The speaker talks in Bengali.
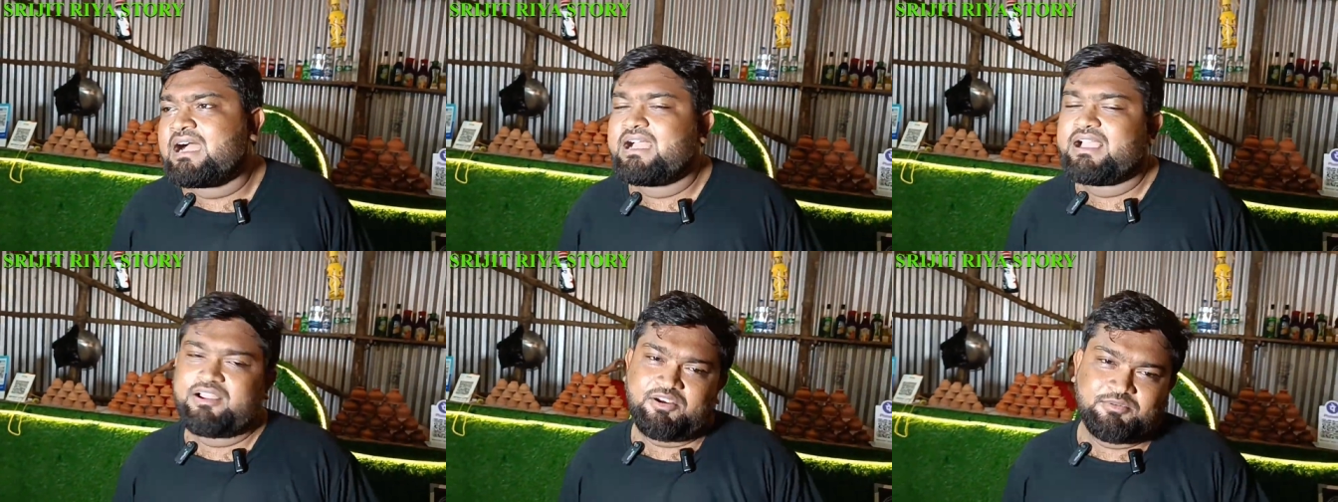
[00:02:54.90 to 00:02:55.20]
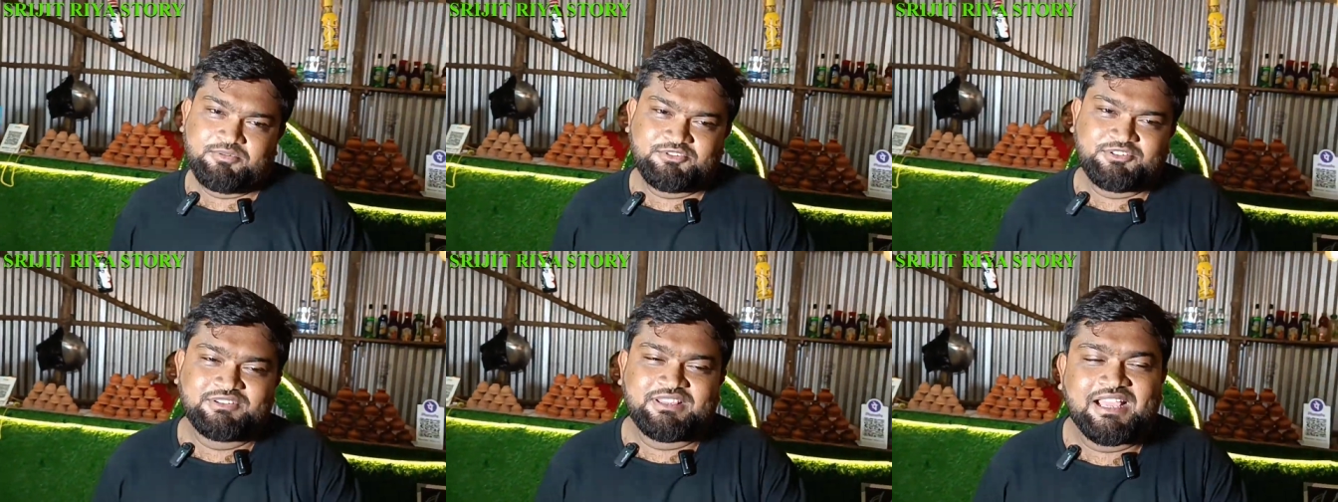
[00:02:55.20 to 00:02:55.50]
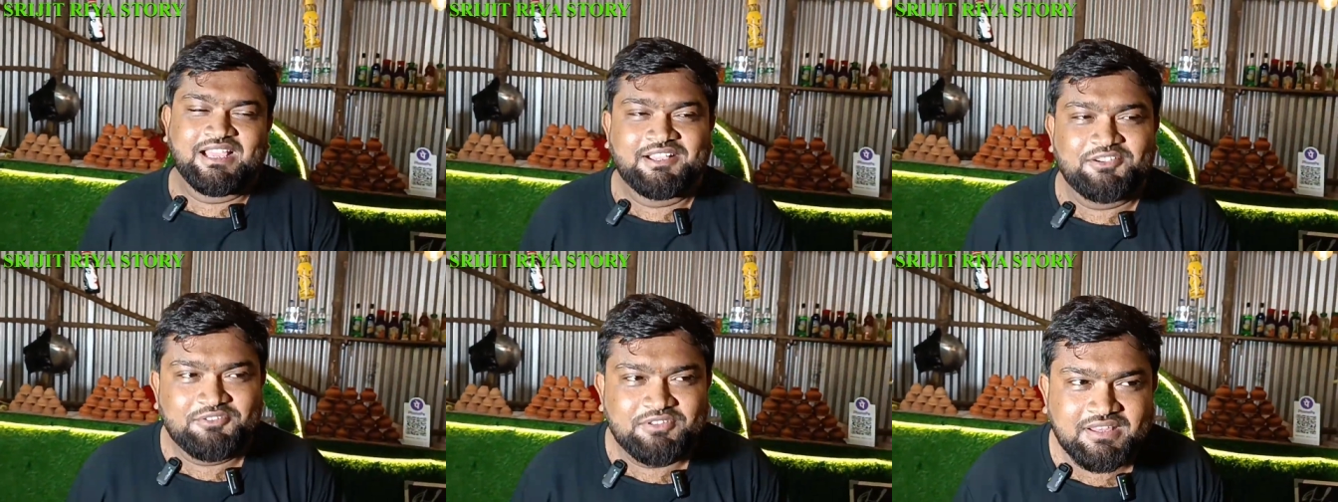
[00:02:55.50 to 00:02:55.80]
আর
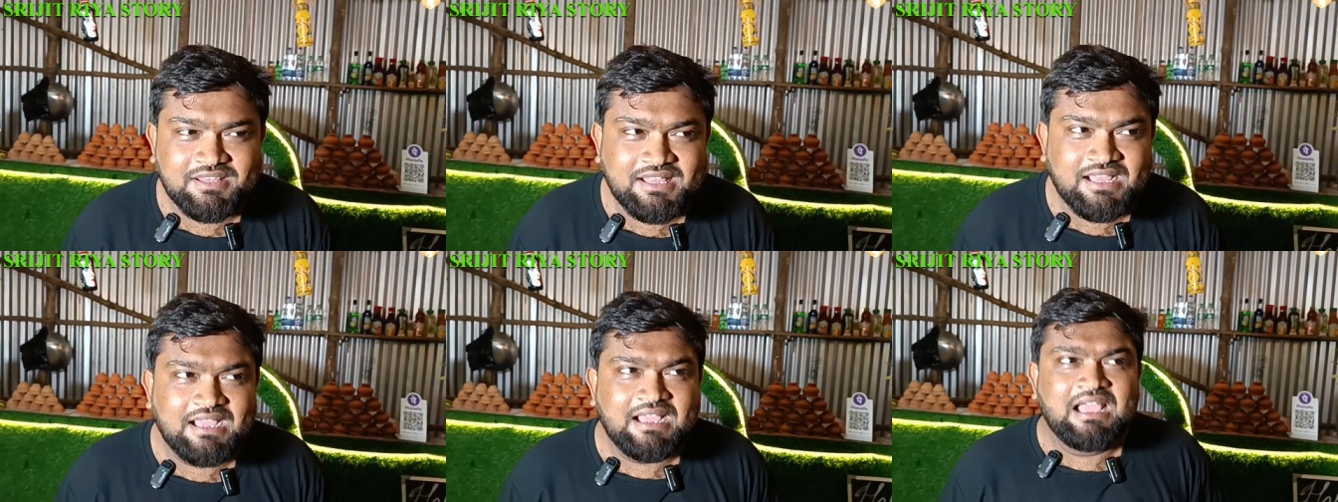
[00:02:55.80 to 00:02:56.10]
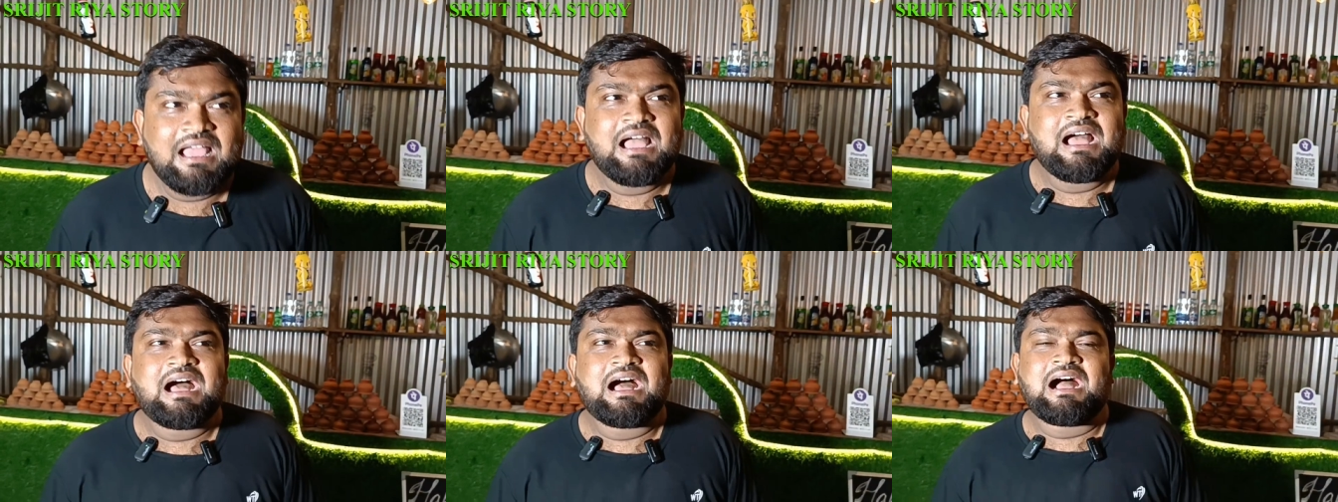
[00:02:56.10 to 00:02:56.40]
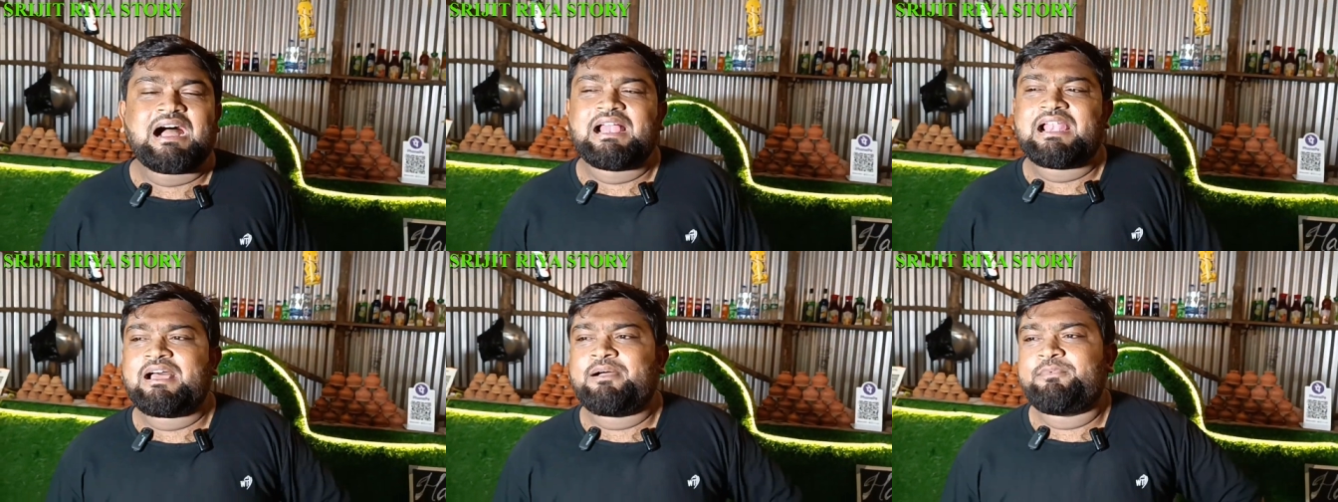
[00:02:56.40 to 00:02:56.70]
অবশ্যই থ্যাংক ইউ দাদা
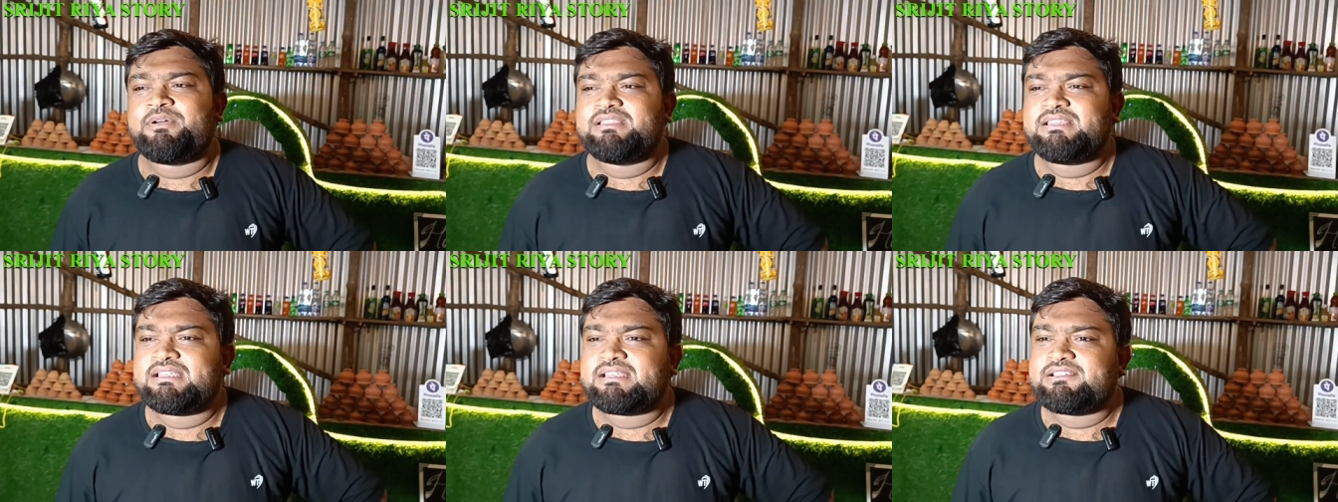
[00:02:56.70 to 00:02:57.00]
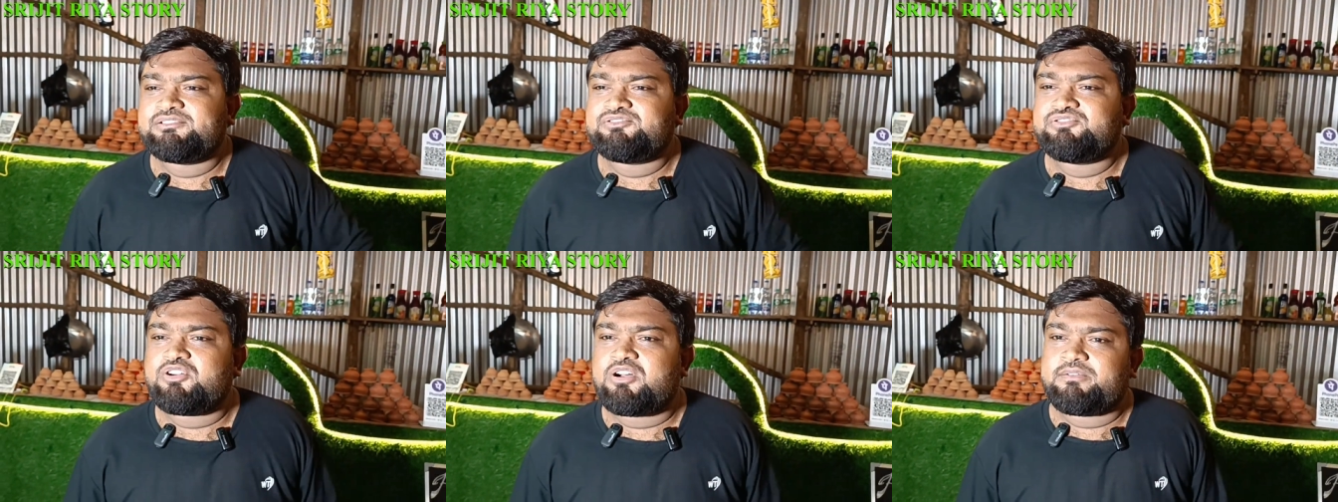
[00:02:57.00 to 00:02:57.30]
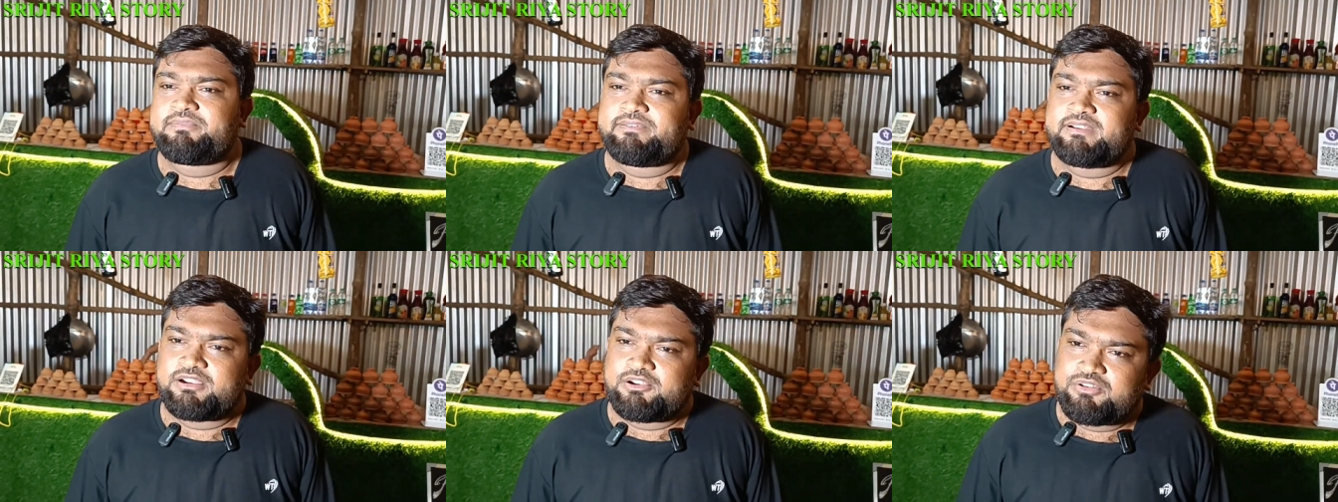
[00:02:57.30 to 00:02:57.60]
আর আমাদের কিছু
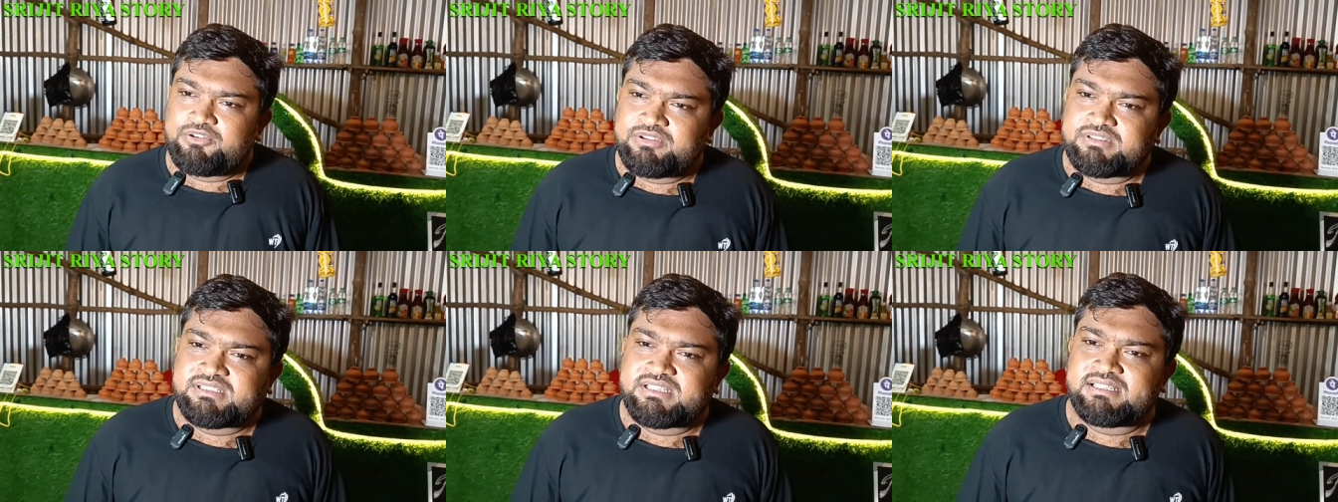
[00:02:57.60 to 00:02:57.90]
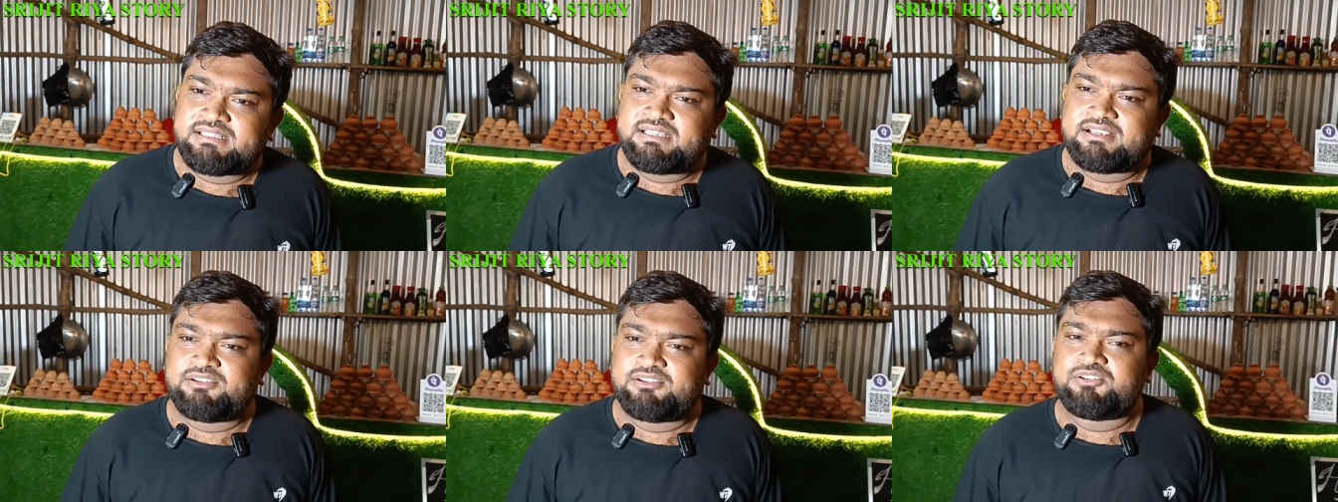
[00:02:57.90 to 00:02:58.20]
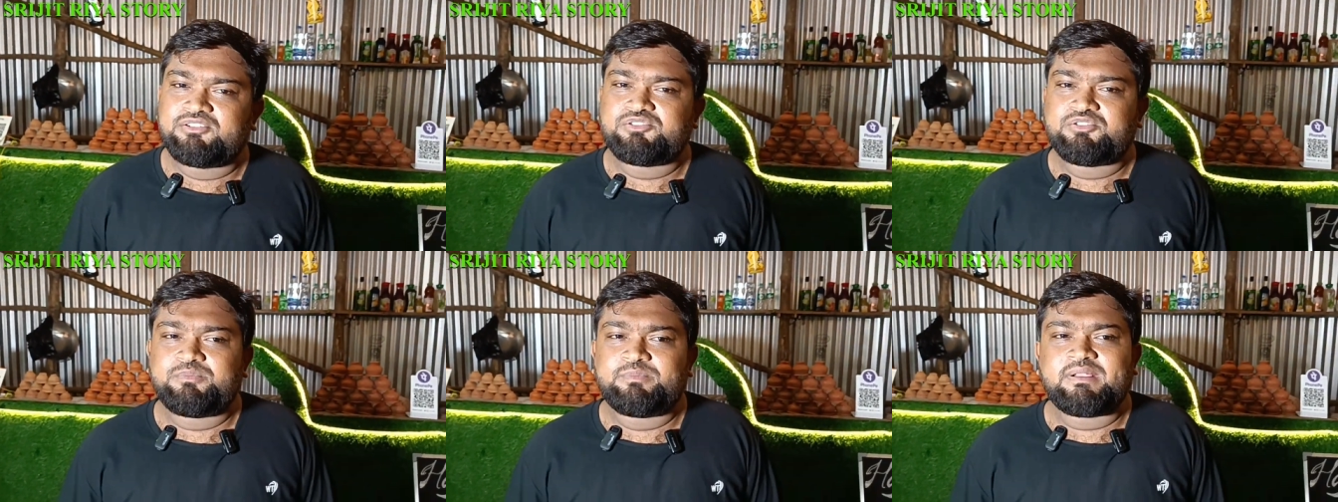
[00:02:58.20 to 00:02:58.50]
অফার রয়েছে
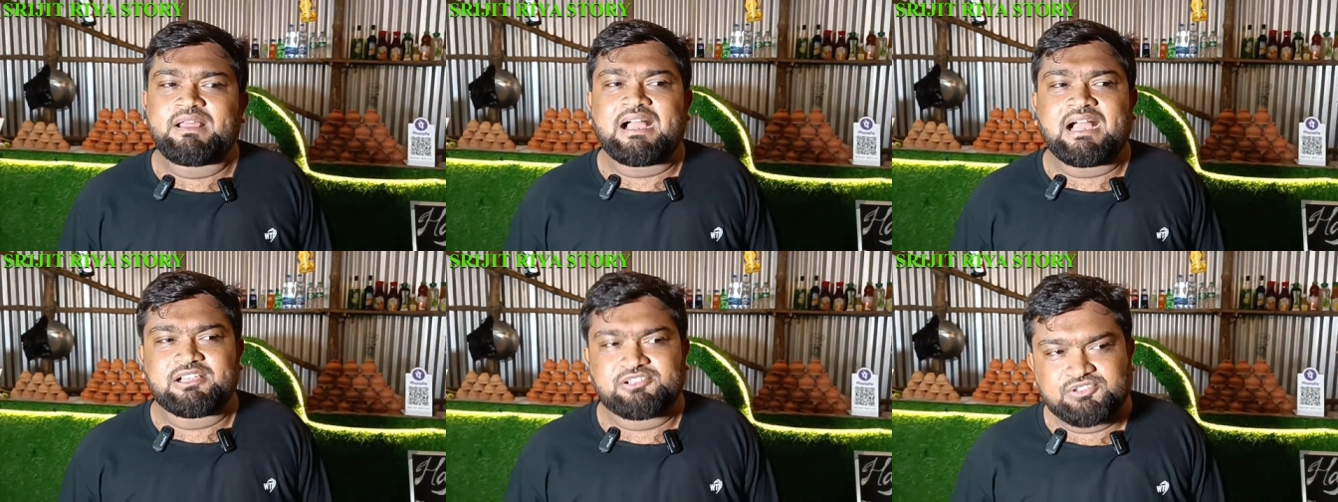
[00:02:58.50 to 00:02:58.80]
যেগুলো তোমরা